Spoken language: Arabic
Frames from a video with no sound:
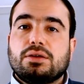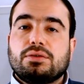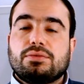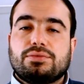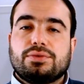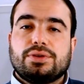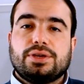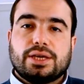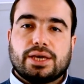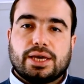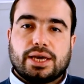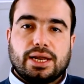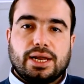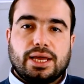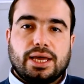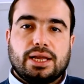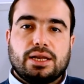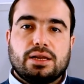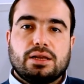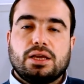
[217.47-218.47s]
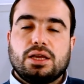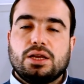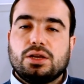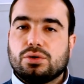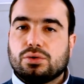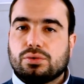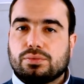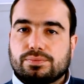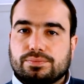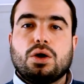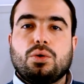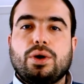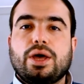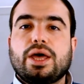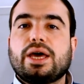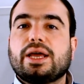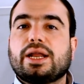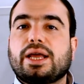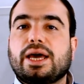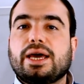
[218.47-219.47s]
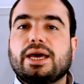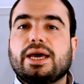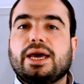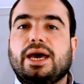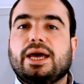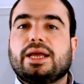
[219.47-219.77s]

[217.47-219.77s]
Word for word: في خلال اليوم واخر حاجه